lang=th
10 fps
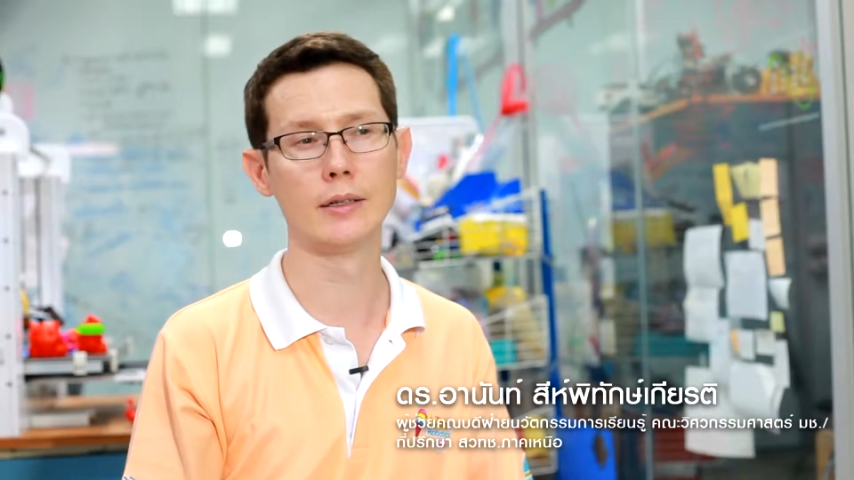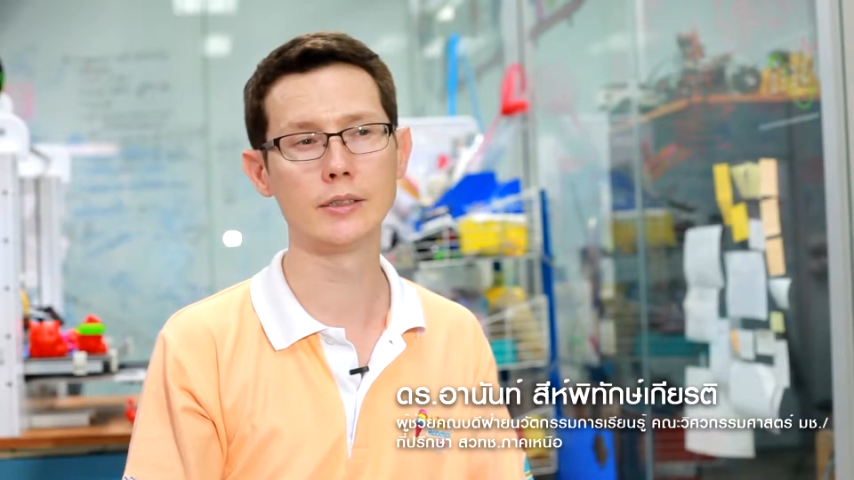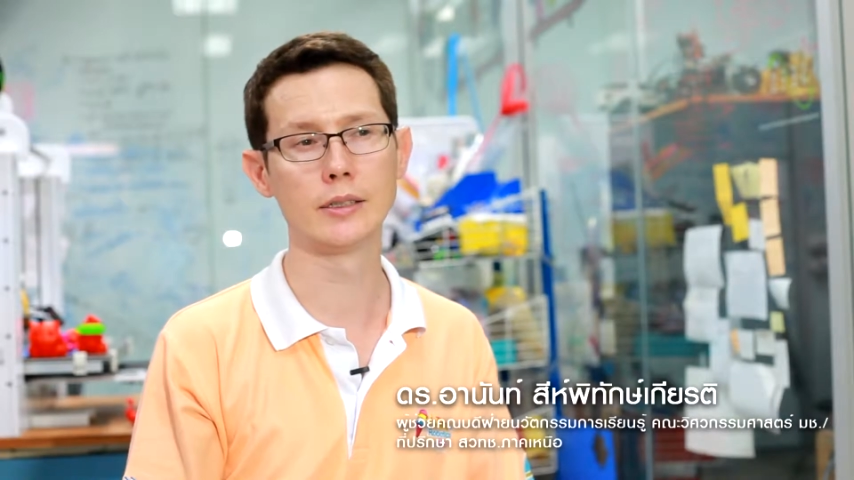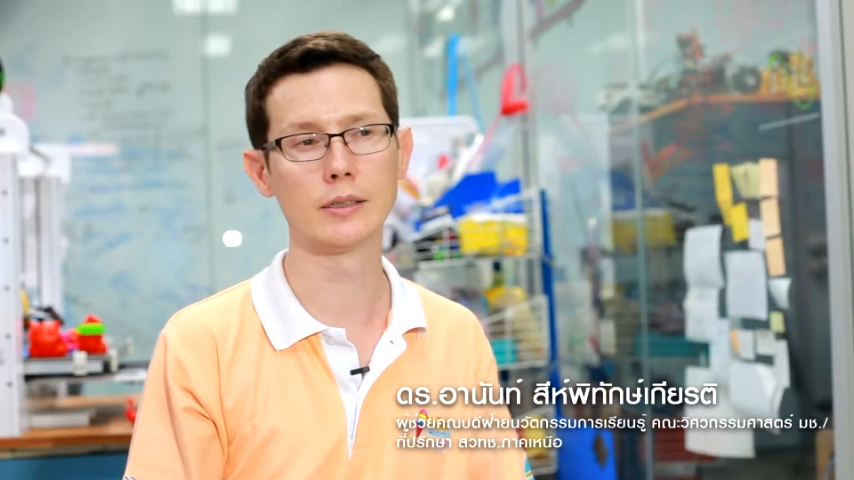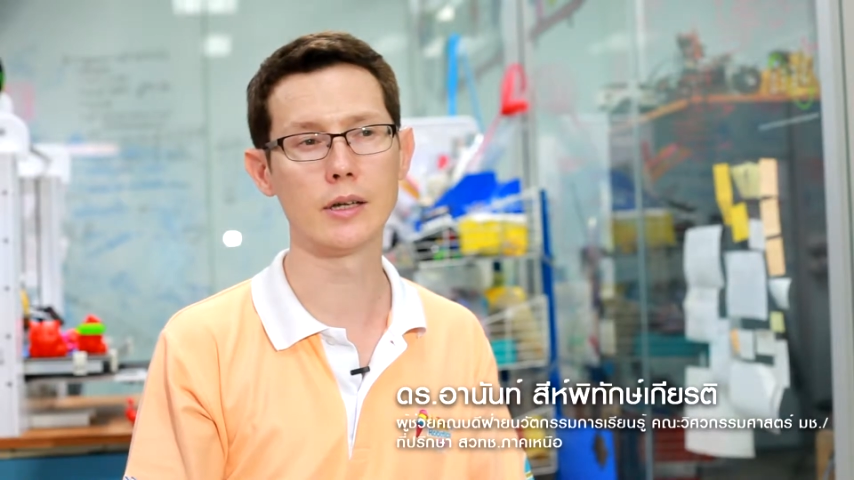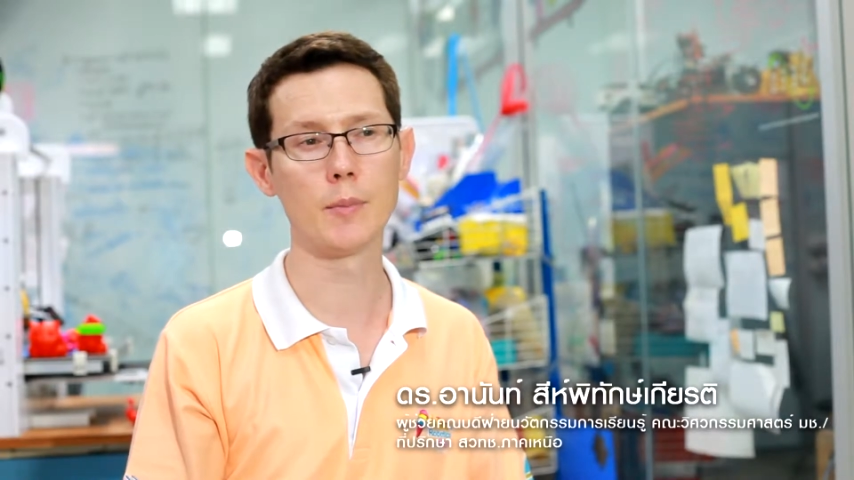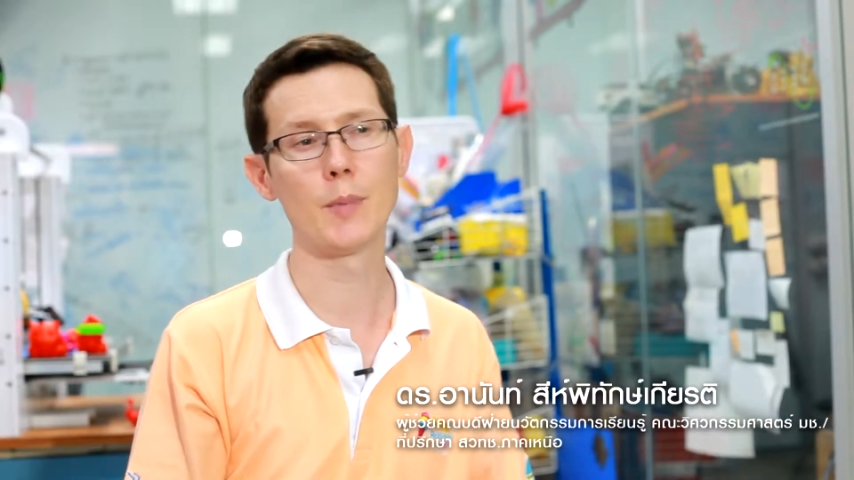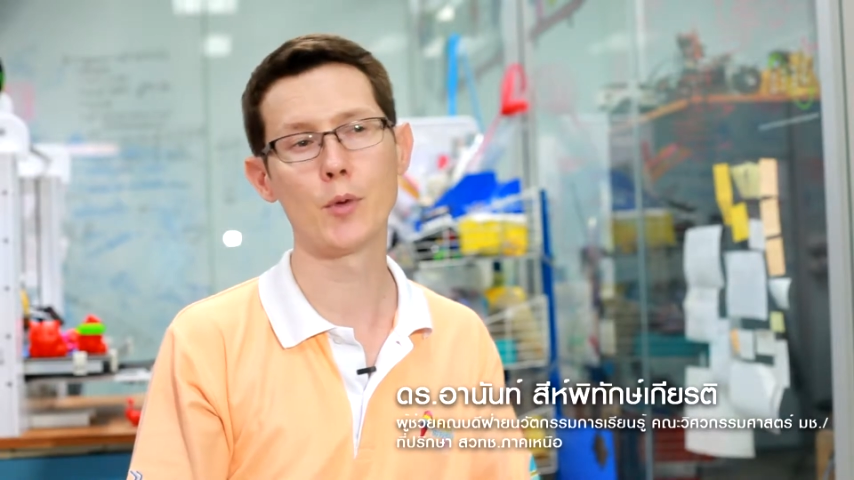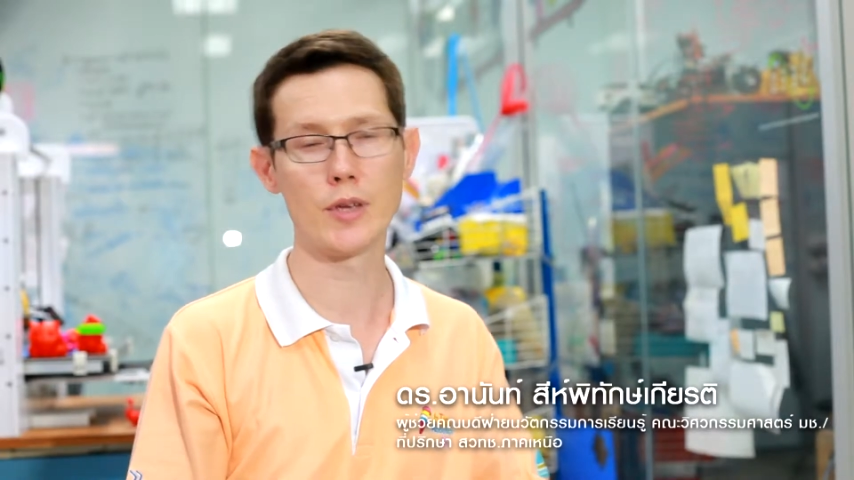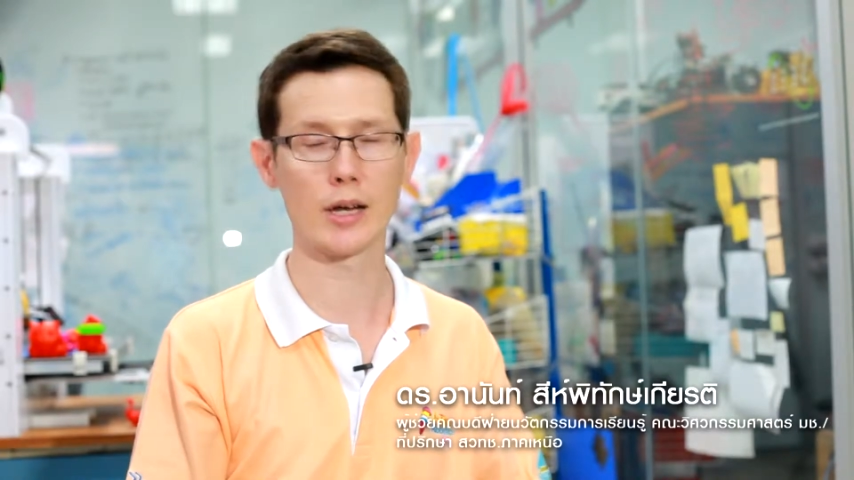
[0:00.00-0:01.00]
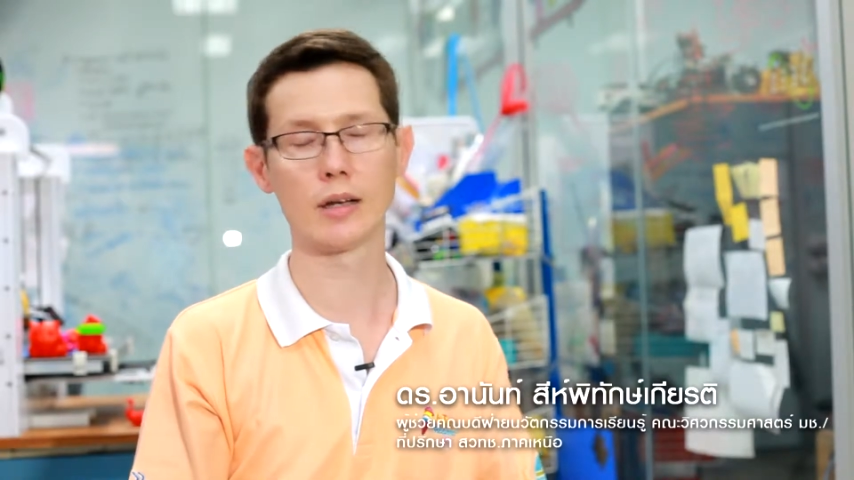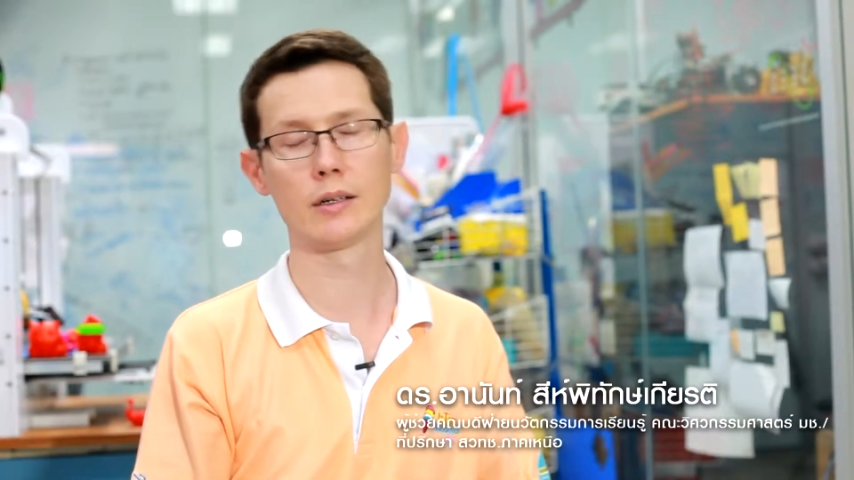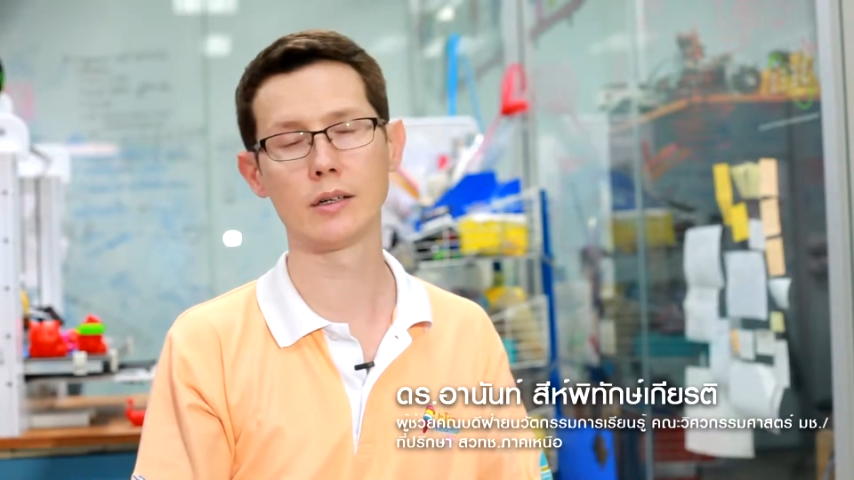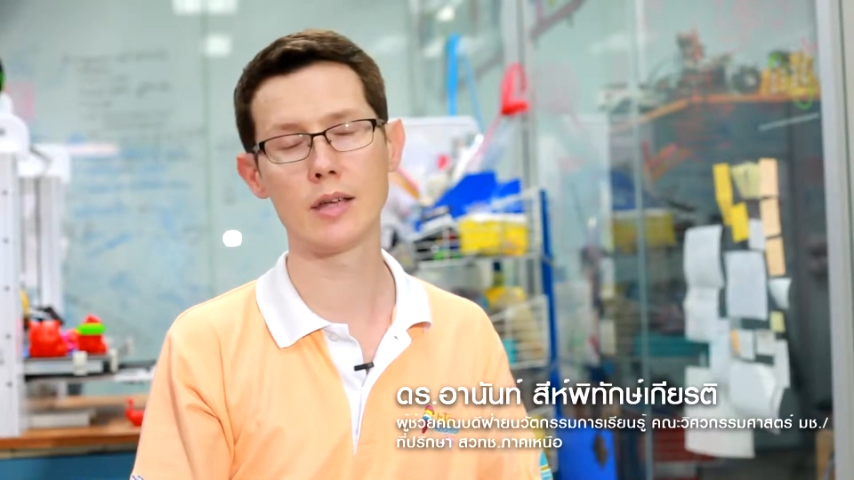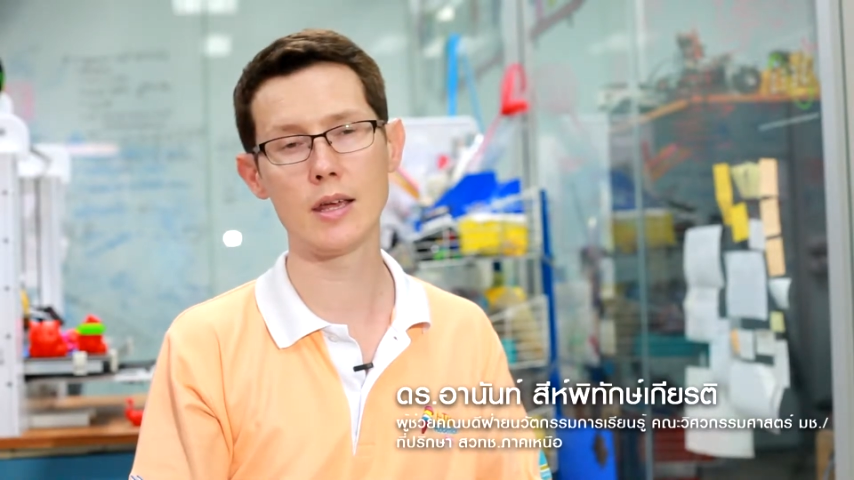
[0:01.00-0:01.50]
รู้สึกก็เป็นโปรเจกต์
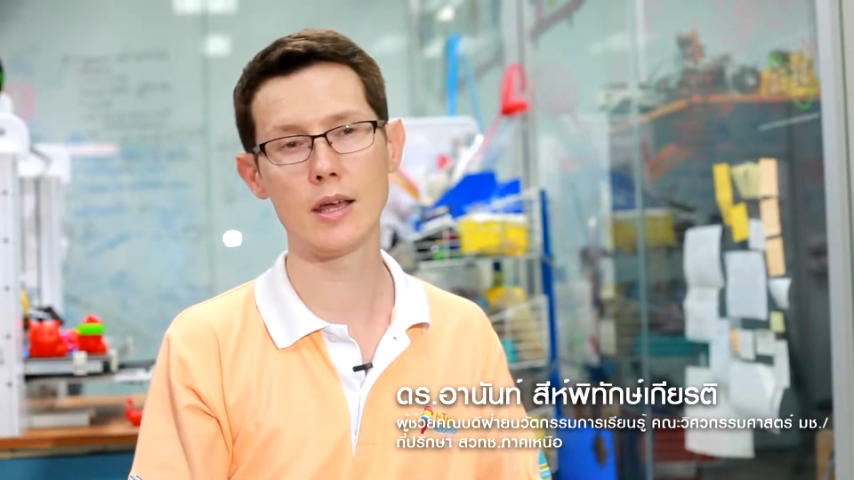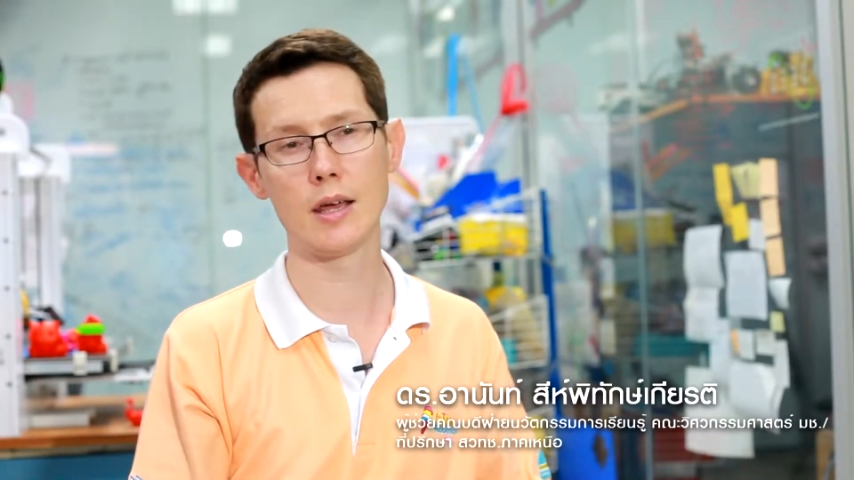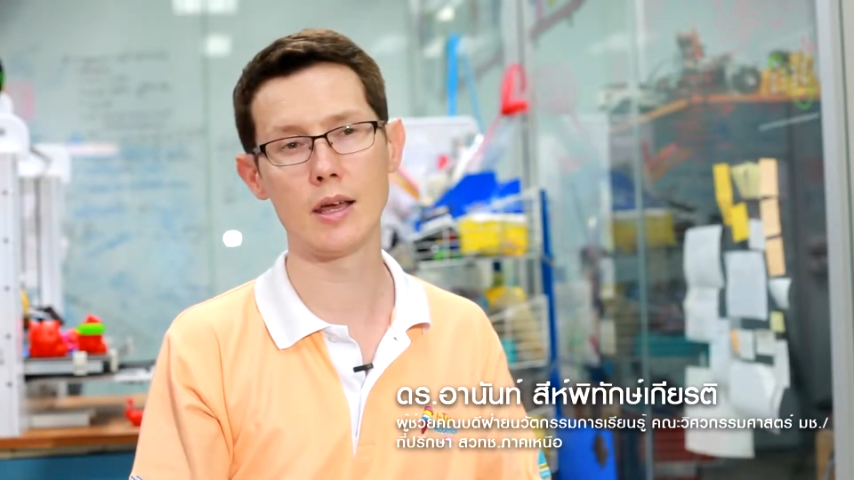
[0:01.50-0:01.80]
ที่